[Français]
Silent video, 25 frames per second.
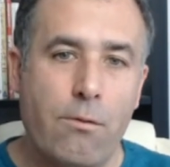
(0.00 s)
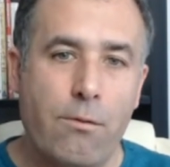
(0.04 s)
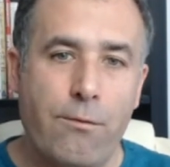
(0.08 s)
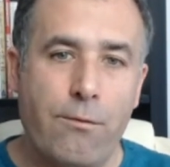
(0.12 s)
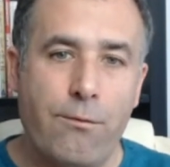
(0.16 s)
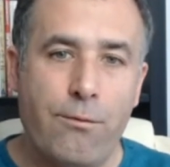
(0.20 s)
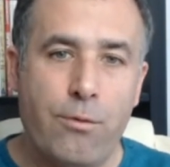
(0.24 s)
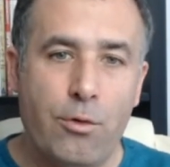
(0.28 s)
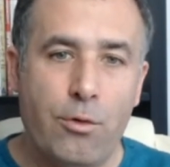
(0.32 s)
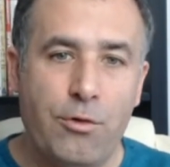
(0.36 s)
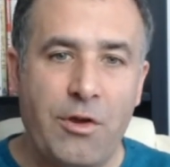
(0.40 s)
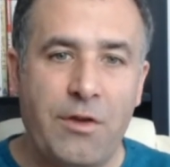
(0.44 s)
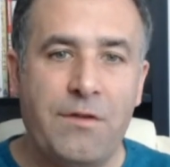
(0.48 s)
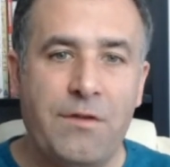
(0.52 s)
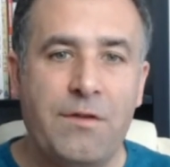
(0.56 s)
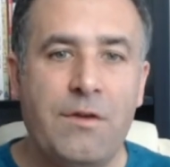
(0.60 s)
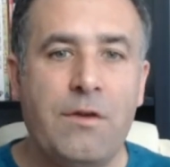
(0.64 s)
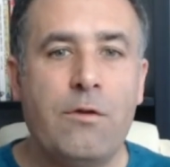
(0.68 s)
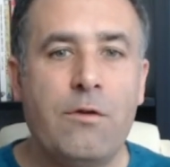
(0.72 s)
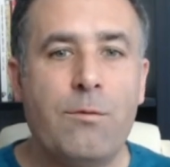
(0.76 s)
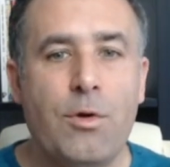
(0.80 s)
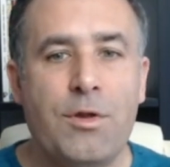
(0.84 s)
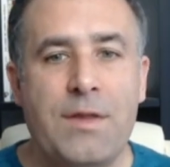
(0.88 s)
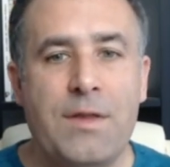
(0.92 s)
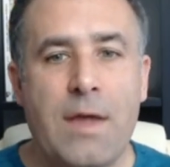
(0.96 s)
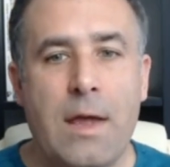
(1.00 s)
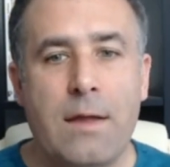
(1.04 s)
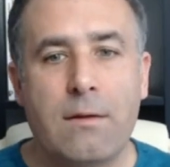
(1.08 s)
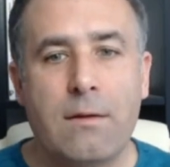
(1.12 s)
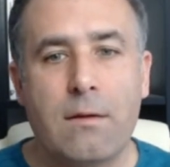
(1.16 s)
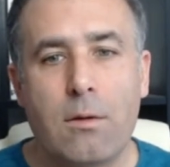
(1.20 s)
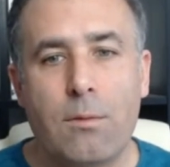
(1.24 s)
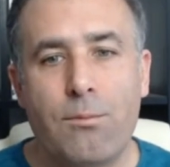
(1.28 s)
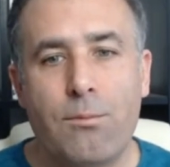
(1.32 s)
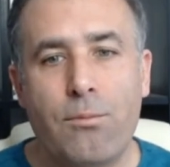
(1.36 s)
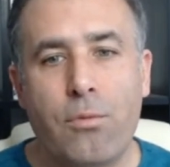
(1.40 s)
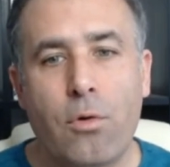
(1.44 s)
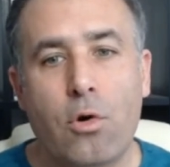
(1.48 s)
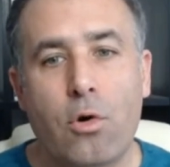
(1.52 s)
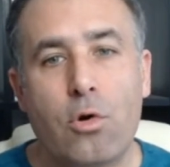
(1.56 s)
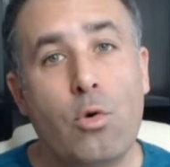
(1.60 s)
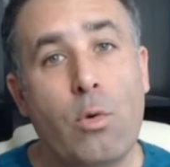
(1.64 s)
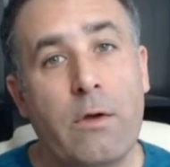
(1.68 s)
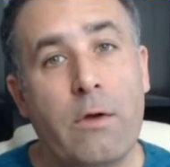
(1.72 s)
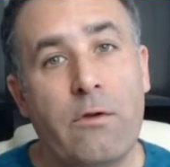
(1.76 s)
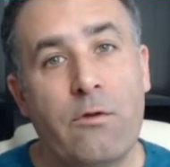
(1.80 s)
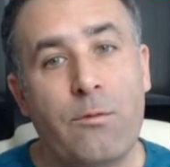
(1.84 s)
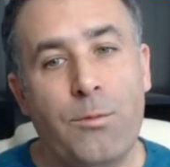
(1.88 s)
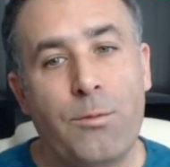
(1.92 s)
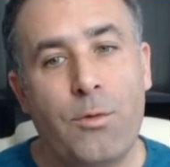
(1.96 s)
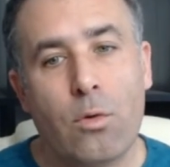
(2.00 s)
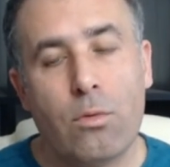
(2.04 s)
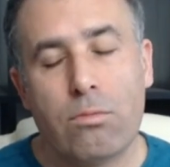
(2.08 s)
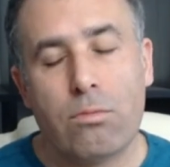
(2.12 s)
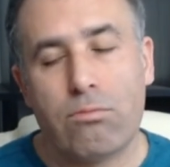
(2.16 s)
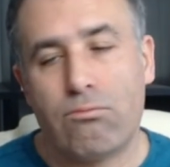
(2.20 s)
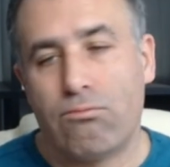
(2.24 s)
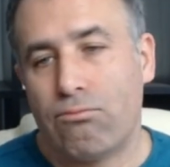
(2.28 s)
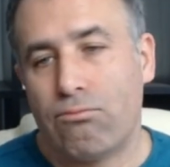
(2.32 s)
Fou c6 peut-être pour Clou espion.